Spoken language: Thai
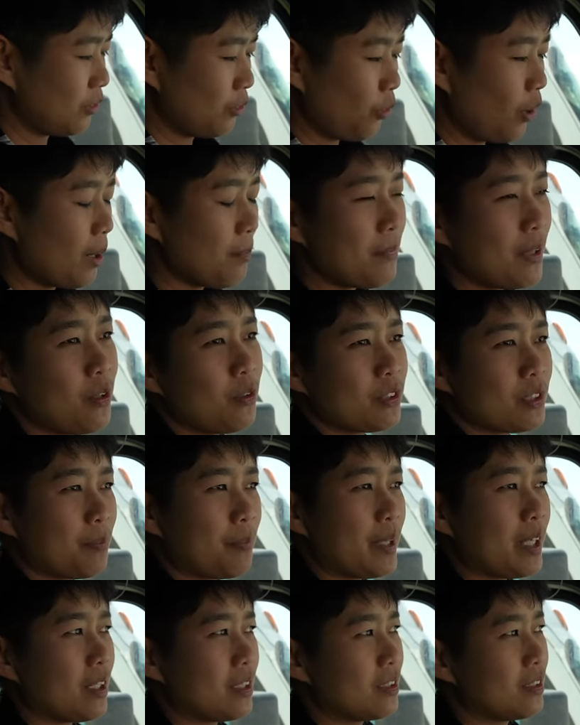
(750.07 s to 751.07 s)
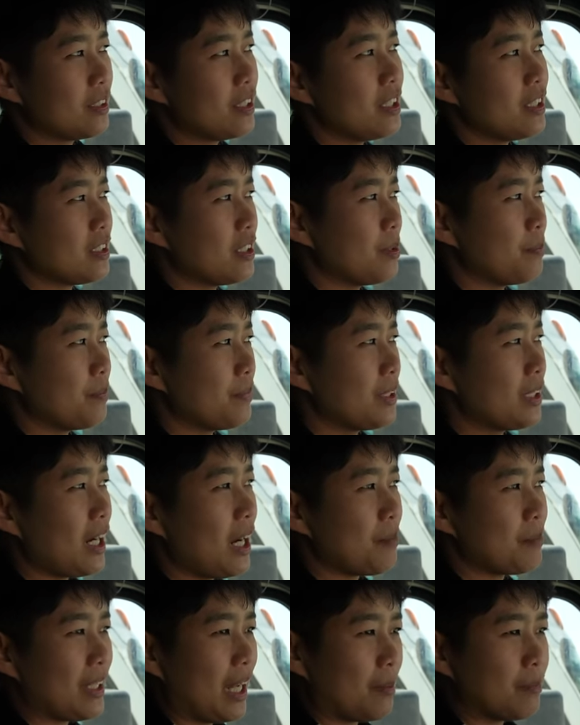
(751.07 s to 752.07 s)
ความเร็วสปีดยี่สิบนี่
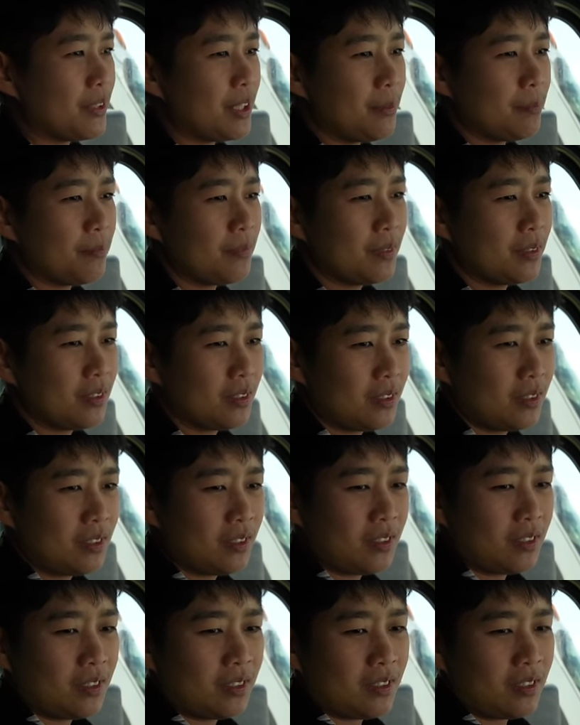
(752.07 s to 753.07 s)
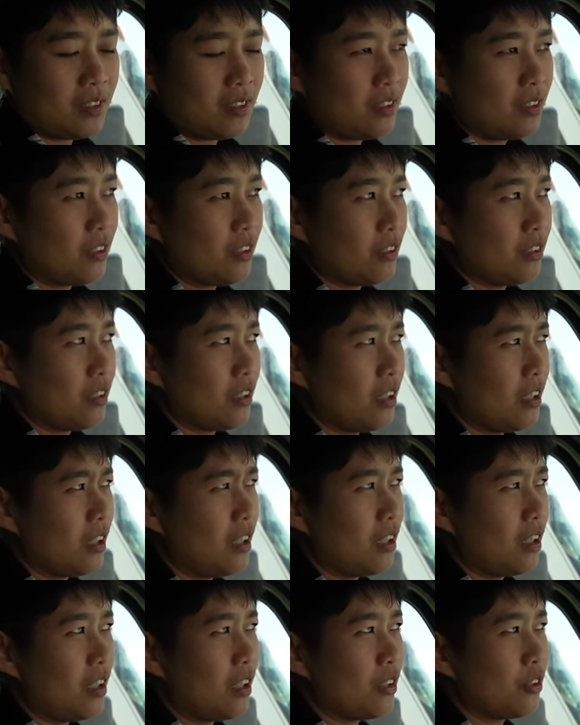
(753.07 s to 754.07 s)
ขับสามสิบโดนปรับไปเท่าไหร่เอ่
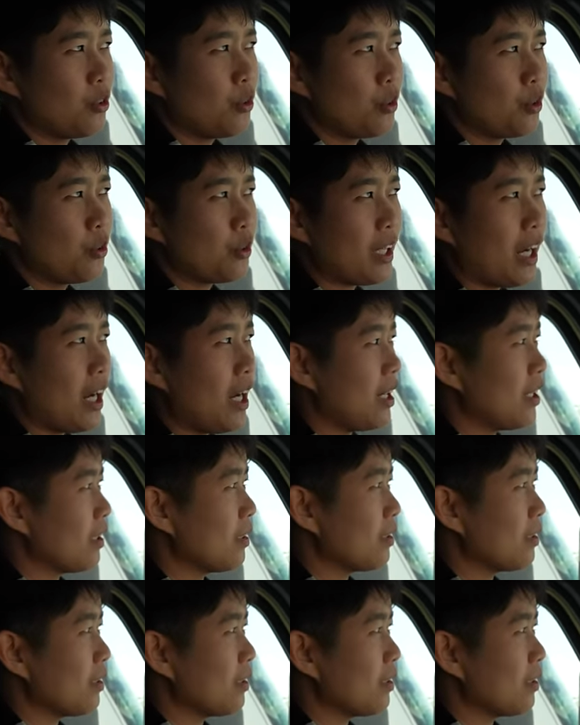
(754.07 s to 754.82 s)
ออยู่ยูท่า